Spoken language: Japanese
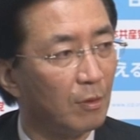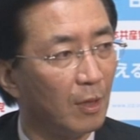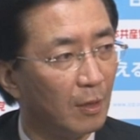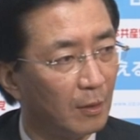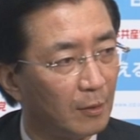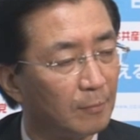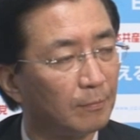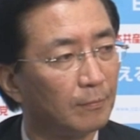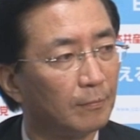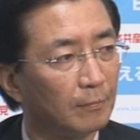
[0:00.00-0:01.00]
葉があるわ
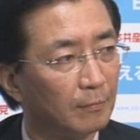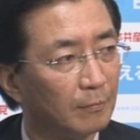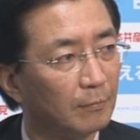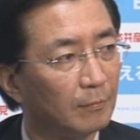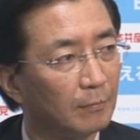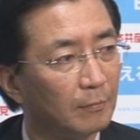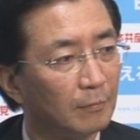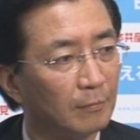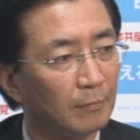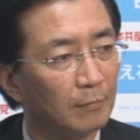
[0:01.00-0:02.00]
けで、でね、どういうふう
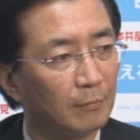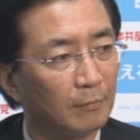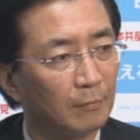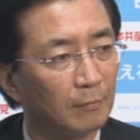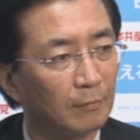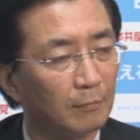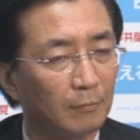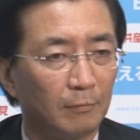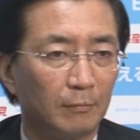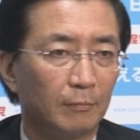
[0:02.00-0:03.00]
に受け
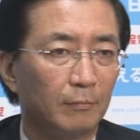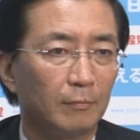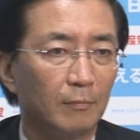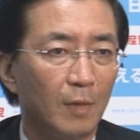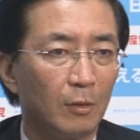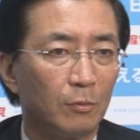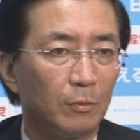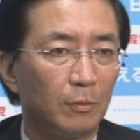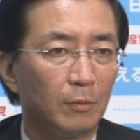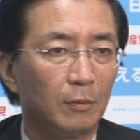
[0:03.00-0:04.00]
止めますか、うん
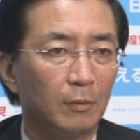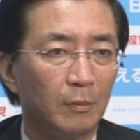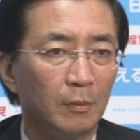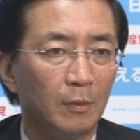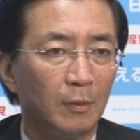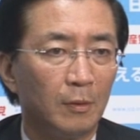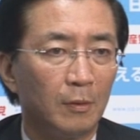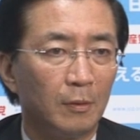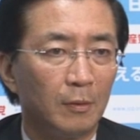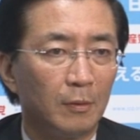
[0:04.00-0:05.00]
あの
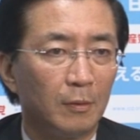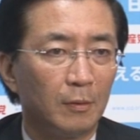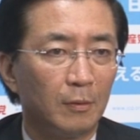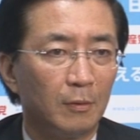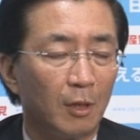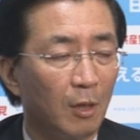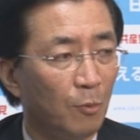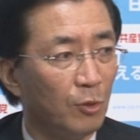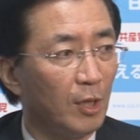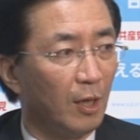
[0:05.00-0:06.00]
何ら
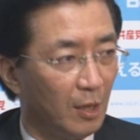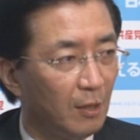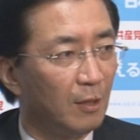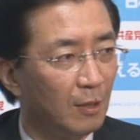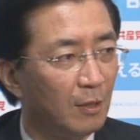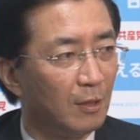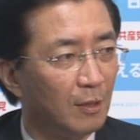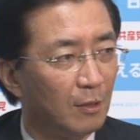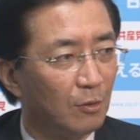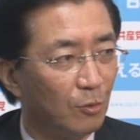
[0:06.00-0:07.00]
問題ない
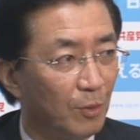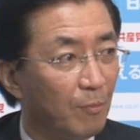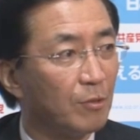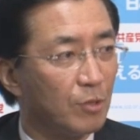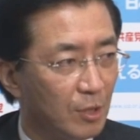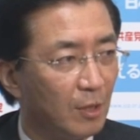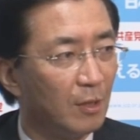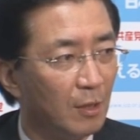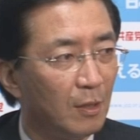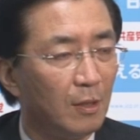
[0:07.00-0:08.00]
と思いますし、
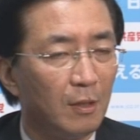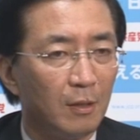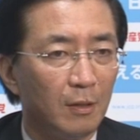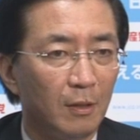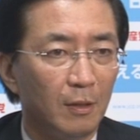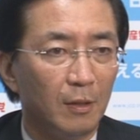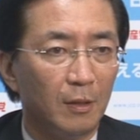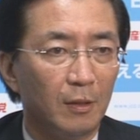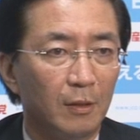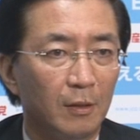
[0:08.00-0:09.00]

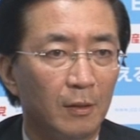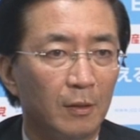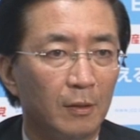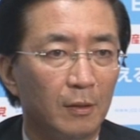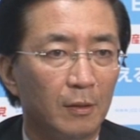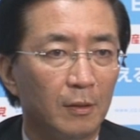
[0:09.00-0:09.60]
えー